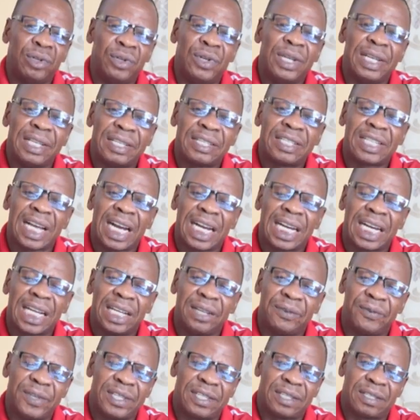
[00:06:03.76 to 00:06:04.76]
de
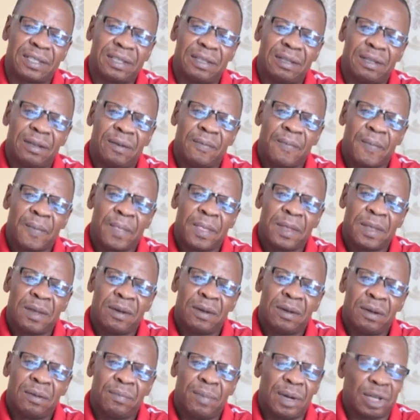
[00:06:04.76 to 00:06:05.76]
sacrifice,
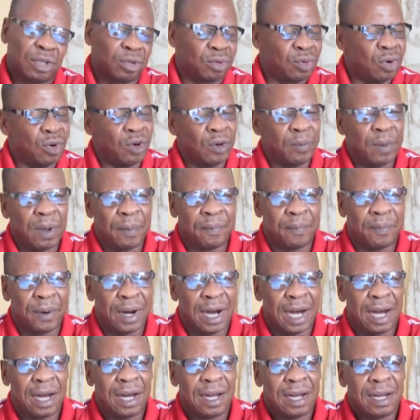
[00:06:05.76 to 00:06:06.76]
Parce qu'on ne peut
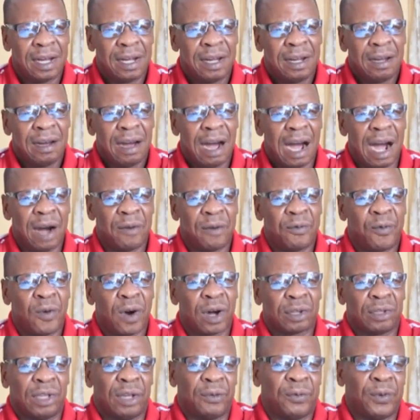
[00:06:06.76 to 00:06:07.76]
pas
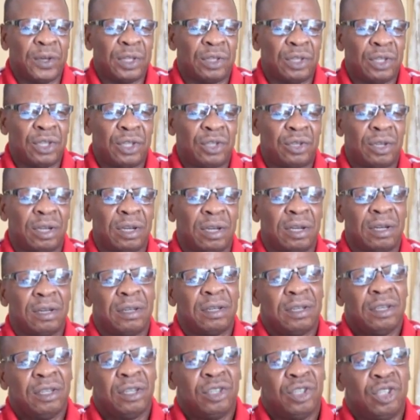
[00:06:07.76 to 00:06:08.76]
avoir des fétiches
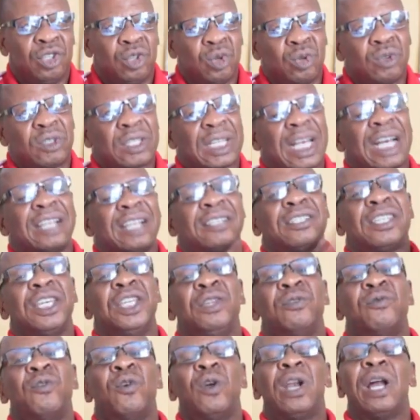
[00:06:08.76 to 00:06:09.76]
jusqu'à ce
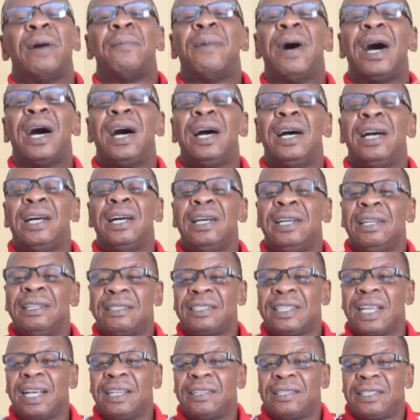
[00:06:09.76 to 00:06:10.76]
niveau là-bas
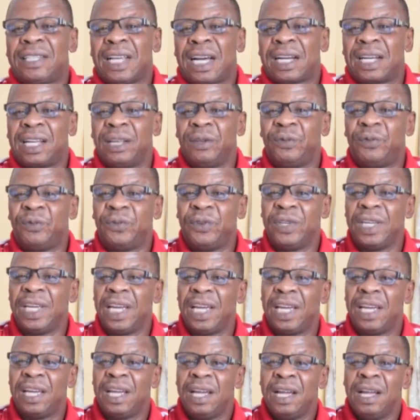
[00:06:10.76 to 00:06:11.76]
sans
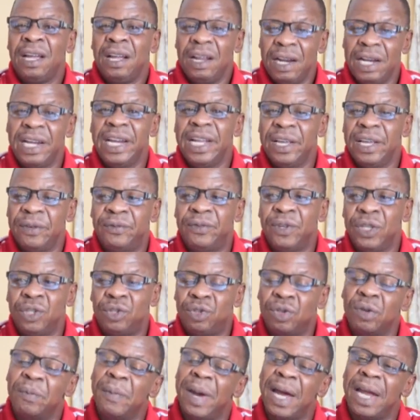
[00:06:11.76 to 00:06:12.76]
sacrifier les
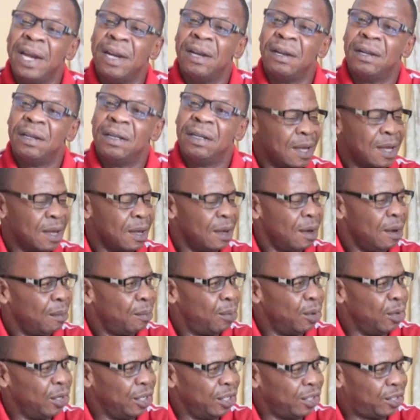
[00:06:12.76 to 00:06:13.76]
vies humaines.
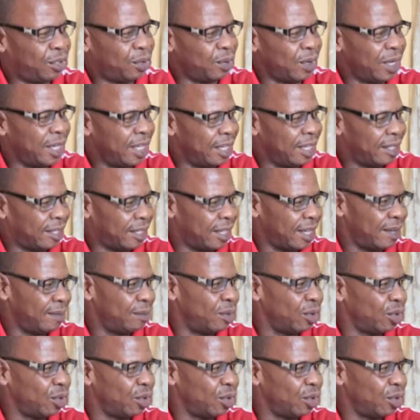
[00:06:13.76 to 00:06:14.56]
Police Walissa,